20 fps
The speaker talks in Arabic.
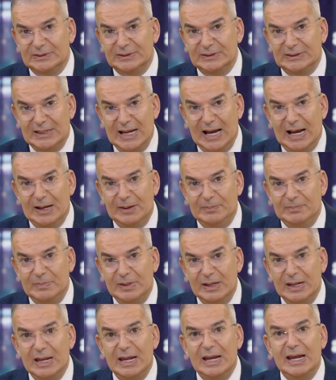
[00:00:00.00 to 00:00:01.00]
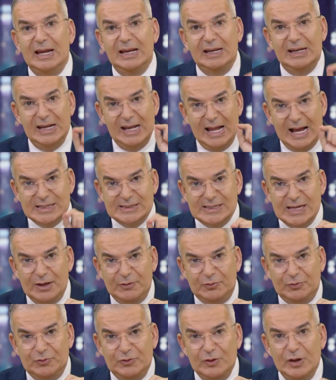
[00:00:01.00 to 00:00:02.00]
نعم
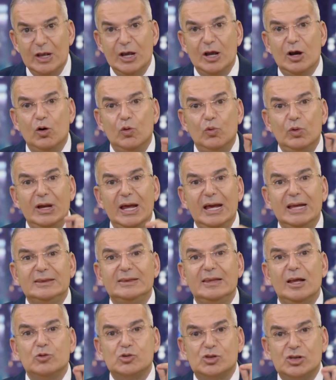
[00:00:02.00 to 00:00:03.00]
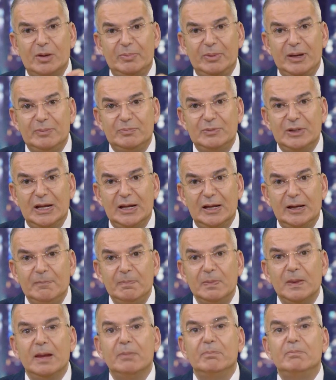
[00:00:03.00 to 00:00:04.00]
للاسف اولادنا وشبابنا
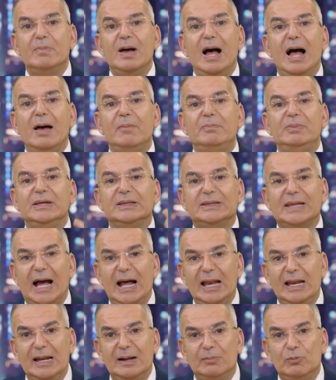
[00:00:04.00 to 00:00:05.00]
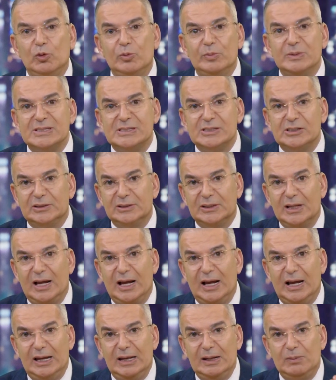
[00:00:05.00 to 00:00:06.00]
ما عم بيتعلموا من
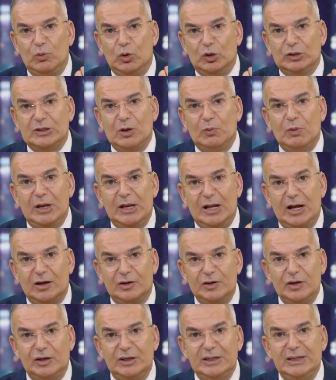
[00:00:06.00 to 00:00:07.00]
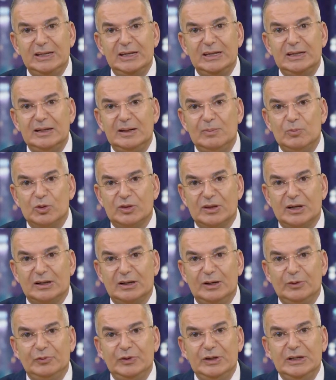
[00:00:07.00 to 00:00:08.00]
صناع المحتوى الحقيقيين
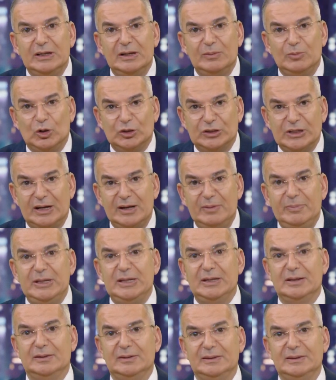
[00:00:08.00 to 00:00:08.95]
المثقفين المحترمين.